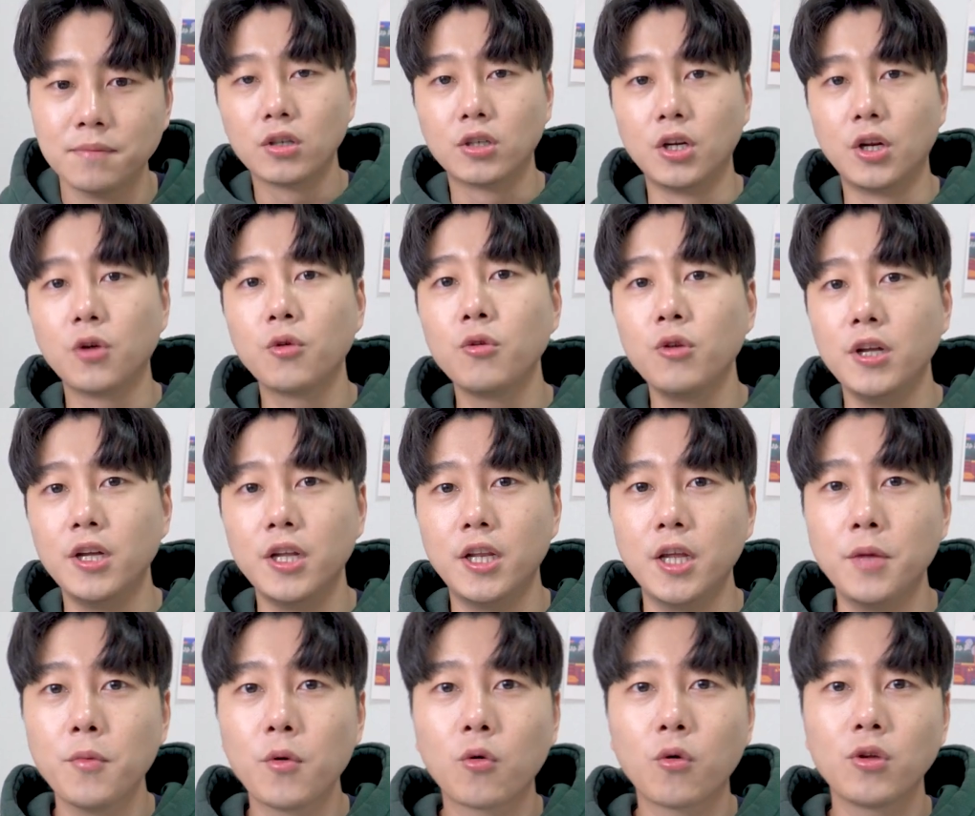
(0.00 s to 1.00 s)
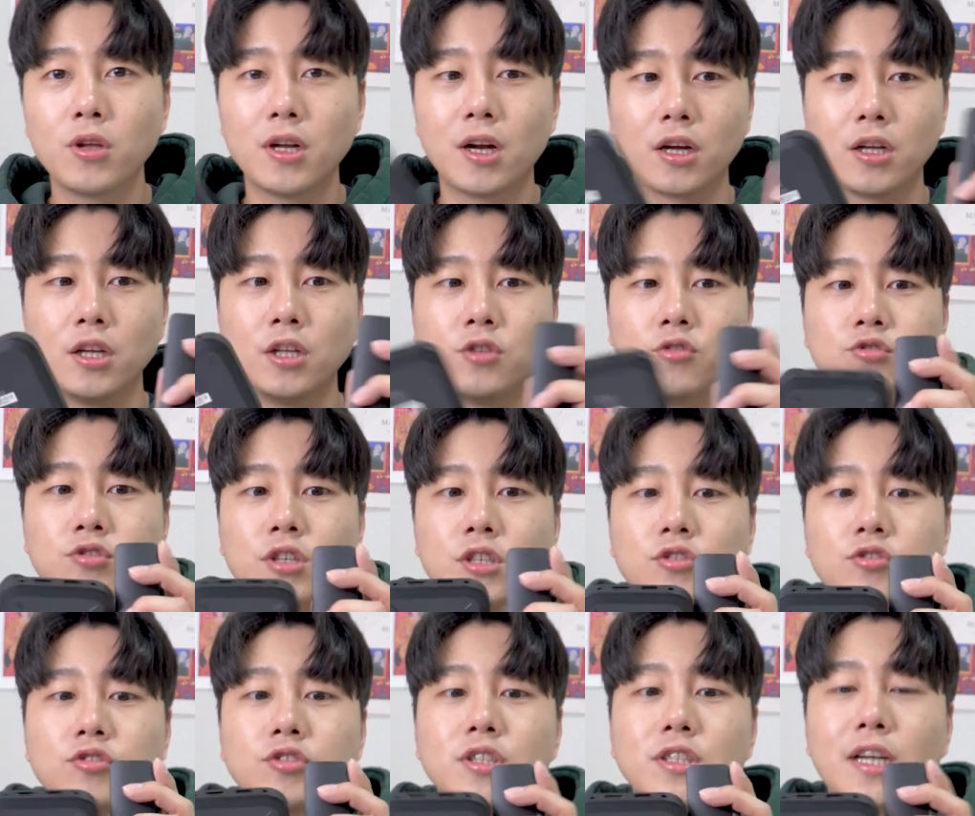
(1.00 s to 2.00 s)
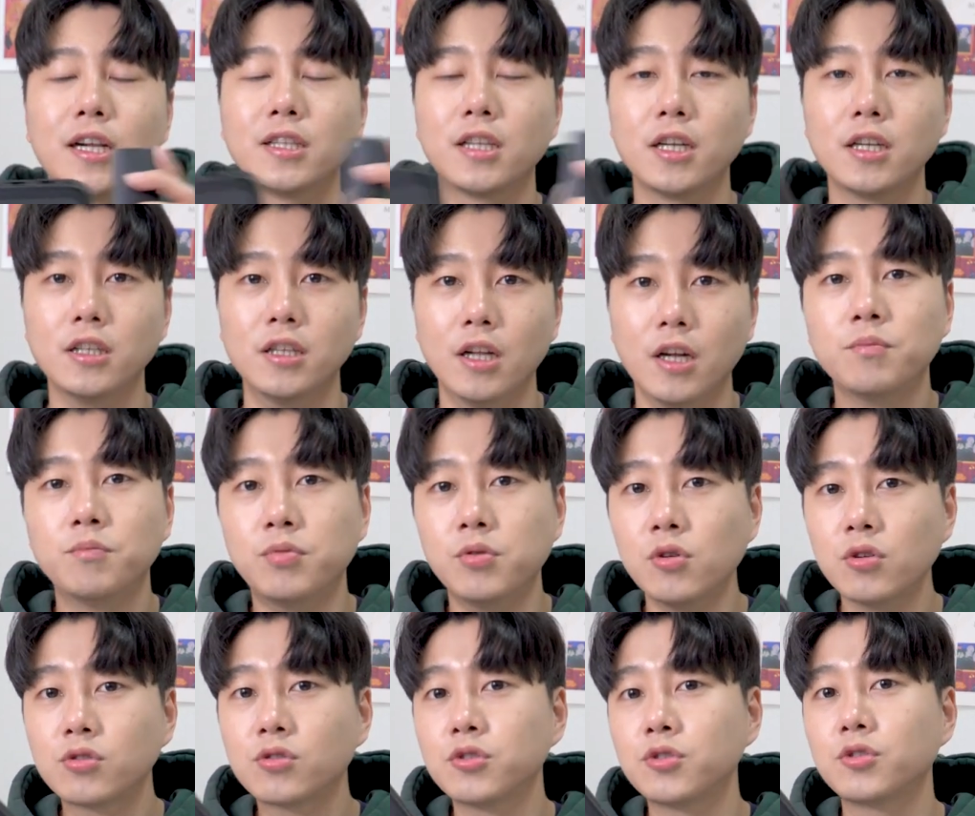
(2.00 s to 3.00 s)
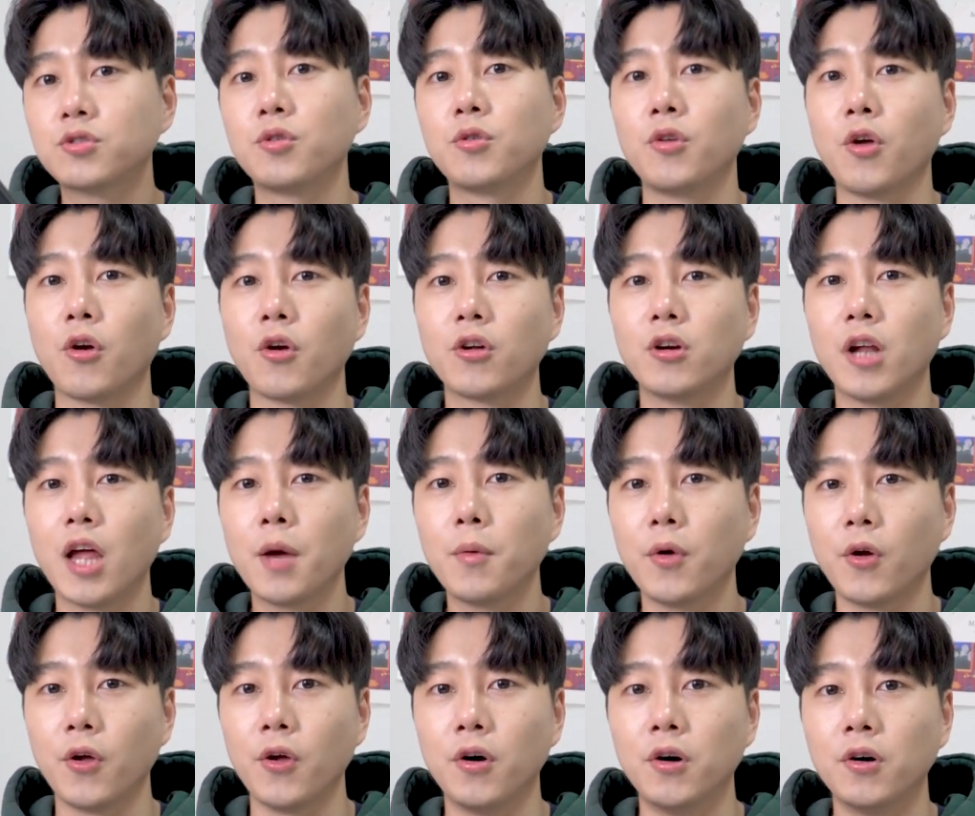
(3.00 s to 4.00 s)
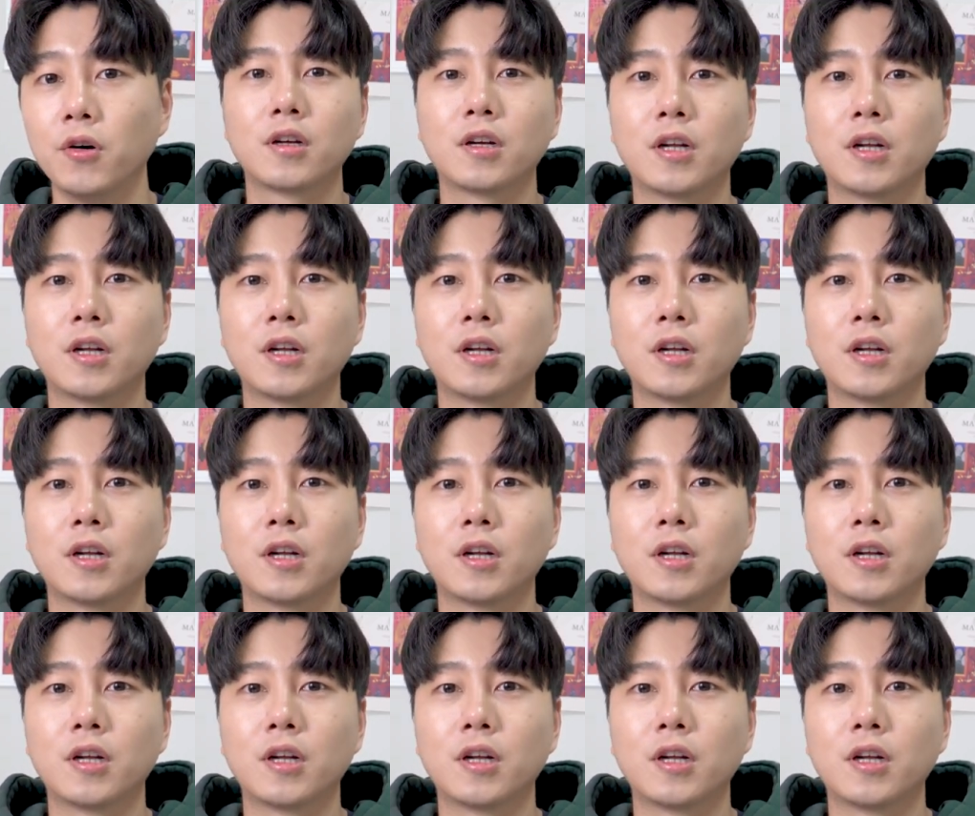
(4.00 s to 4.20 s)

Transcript: 그리고 이리모콘이랑이 둘이 수신할 때는 블루투스로 연결을 해버려요.